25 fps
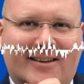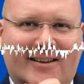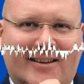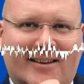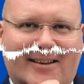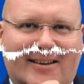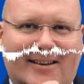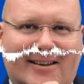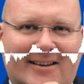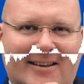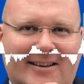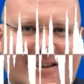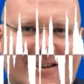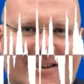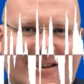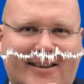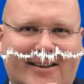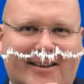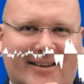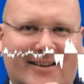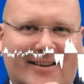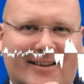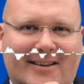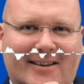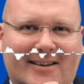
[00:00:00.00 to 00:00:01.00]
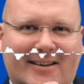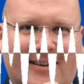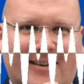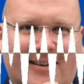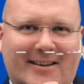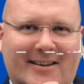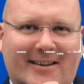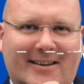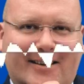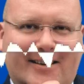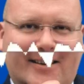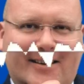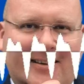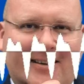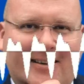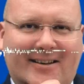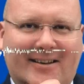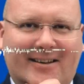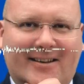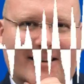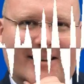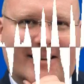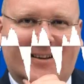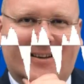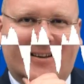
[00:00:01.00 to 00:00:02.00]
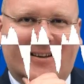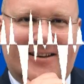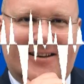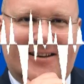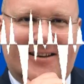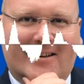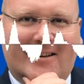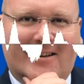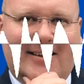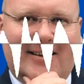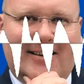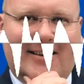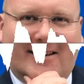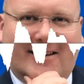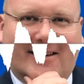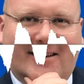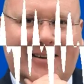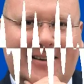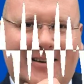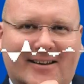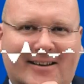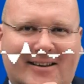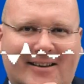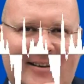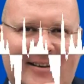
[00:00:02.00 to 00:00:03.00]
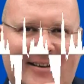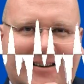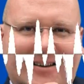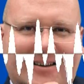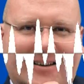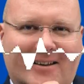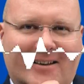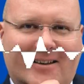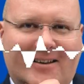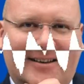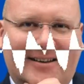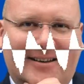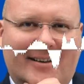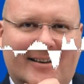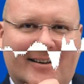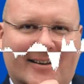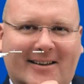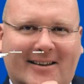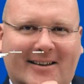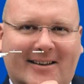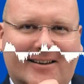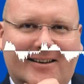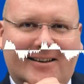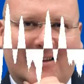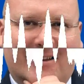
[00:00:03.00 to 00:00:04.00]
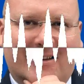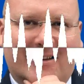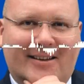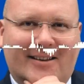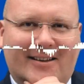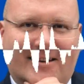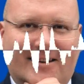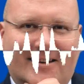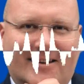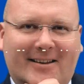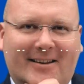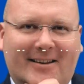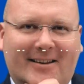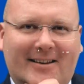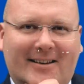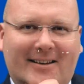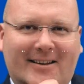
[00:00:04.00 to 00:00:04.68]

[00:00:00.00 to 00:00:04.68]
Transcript: schaffen gleichzeitig Gewinnsprünge oder Gewinnerhöhungen bei diesen Konzernen. Und die sind schlau.